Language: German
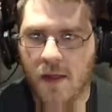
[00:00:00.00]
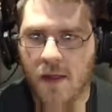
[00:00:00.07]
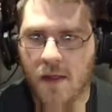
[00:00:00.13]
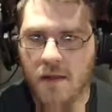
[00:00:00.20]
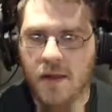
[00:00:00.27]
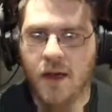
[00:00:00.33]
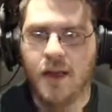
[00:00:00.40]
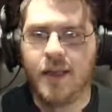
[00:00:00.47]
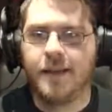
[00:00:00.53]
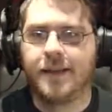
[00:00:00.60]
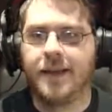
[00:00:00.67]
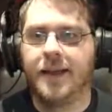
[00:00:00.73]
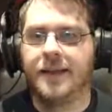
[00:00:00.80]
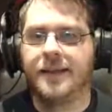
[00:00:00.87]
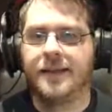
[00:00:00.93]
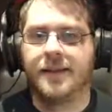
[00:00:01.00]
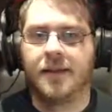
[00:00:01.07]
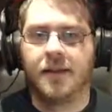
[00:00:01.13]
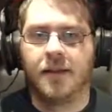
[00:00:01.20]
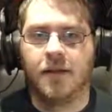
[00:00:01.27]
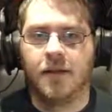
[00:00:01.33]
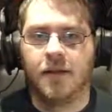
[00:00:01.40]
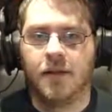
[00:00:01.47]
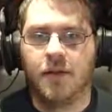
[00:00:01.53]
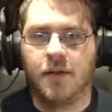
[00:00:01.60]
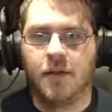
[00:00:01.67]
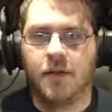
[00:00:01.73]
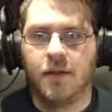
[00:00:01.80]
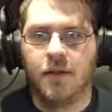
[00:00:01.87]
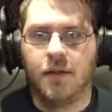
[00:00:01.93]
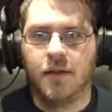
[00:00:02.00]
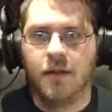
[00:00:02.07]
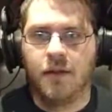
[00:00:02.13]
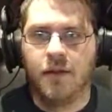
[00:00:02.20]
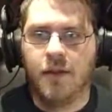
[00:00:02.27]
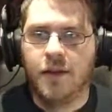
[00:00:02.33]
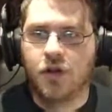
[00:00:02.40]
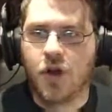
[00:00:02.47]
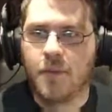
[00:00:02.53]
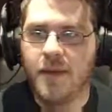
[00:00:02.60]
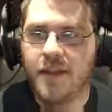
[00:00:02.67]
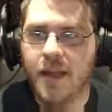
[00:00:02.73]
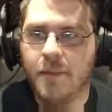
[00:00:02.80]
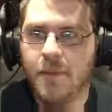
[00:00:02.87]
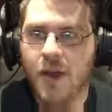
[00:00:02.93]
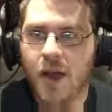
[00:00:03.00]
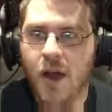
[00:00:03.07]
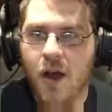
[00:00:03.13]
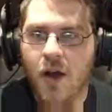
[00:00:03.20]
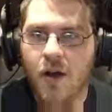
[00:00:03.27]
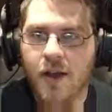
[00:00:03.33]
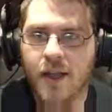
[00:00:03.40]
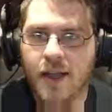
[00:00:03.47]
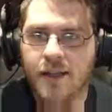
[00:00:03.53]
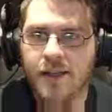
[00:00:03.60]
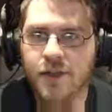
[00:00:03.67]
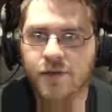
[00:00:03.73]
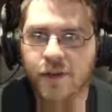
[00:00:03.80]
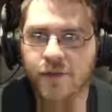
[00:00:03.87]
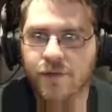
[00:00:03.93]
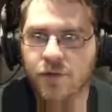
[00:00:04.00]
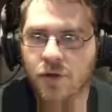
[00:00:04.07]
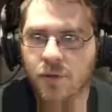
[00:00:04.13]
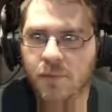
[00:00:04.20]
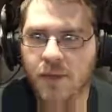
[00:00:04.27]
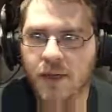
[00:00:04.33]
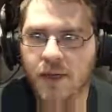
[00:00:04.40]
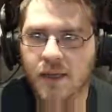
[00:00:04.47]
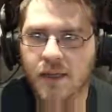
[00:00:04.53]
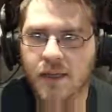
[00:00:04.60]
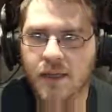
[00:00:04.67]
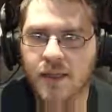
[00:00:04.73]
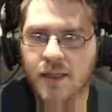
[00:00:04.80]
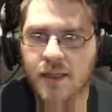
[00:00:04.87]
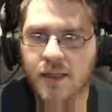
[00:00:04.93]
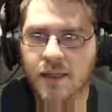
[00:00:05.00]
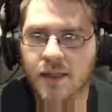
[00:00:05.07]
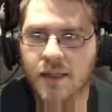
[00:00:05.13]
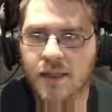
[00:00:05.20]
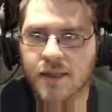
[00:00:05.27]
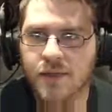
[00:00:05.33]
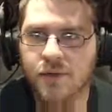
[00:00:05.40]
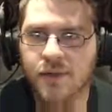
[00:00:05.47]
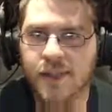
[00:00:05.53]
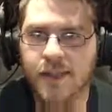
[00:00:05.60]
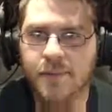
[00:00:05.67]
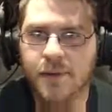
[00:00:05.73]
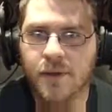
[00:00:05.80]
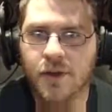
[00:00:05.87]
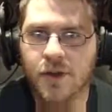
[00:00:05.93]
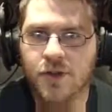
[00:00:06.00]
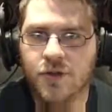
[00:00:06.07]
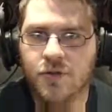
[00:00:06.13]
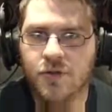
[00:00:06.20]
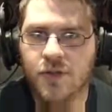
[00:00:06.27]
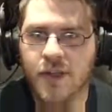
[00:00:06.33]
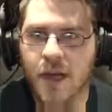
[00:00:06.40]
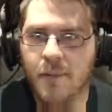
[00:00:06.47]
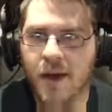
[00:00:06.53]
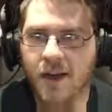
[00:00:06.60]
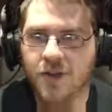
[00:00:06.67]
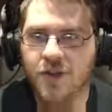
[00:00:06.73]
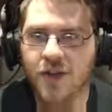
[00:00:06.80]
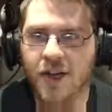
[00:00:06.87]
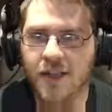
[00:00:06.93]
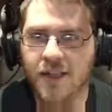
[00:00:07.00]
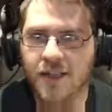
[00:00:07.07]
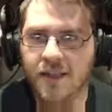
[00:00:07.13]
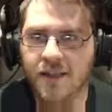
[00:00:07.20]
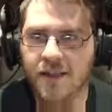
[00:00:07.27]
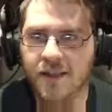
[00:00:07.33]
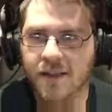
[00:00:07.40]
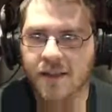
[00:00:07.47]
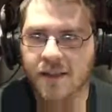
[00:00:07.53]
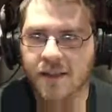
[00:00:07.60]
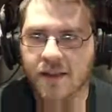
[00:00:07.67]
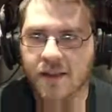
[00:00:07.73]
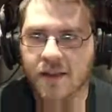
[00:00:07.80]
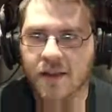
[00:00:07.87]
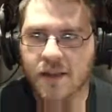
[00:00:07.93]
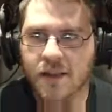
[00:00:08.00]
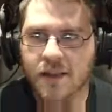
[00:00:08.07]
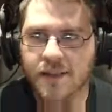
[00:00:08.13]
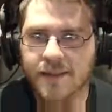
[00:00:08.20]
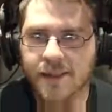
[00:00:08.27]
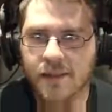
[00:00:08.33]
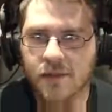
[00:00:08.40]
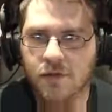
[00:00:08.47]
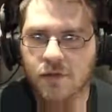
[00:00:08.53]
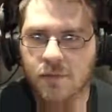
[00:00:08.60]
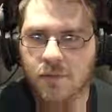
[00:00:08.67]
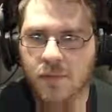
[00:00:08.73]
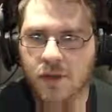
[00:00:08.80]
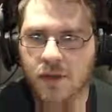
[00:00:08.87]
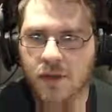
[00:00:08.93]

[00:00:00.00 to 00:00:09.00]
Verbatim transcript: Ja, jetzt geht's. Ich komme mit dem... Okay, nicht verfügbar. Äh, Zusatzbeleuchtung. Ja, mache ich dran. Und was?